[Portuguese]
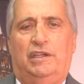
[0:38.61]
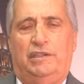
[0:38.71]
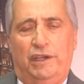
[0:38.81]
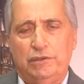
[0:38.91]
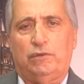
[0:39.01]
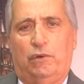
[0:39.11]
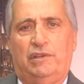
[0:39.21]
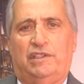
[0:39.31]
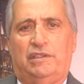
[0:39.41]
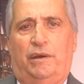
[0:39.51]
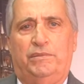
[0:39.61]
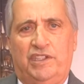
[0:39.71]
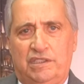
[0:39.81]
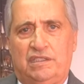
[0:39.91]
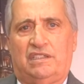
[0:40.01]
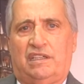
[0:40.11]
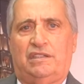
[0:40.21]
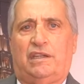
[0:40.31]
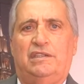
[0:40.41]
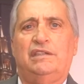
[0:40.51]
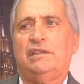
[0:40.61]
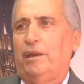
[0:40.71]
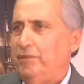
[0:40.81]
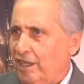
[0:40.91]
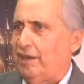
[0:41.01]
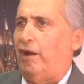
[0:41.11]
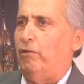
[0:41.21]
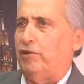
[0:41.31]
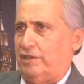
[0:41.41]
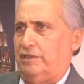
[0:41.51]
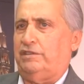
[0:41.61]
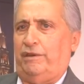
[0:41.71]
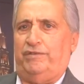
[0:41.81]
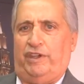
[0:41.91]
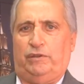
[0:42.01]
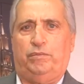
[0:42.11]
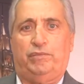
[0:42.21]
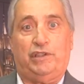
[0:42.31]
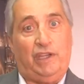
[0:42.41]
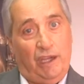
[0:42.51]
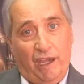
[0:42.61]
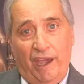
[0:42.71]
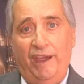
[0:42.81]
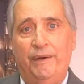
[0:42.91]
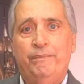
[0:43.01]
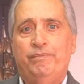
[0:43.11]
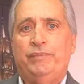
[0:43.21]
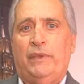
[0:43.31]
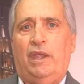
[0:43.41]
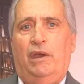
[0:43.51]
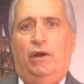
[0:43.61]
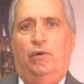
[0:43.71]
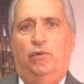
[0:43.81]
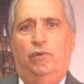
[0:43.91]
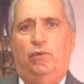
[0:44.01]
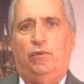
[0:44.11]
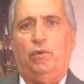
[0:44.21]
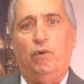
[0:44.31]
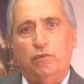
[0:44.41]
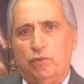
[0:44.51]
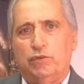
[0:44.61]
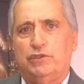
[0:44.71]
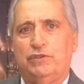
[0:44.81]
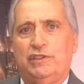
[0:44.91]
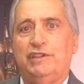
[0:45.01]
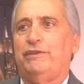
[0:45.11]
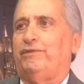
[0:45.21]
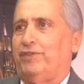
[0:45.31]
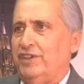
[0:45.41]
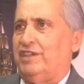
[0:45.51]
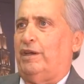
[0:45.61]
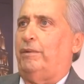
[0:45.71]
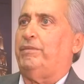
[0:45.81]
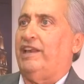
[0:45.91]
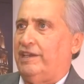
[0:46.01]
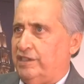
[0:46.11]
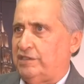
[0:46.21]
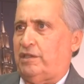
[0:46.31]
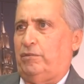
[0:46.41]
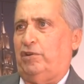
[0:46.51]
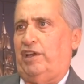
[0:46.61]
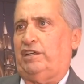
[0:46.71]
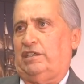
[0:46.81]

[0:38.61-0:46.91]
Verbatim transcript: E a escolha da Miss Santa Catarina também é um grande evento, porque é um concurso que define a beleza da mulher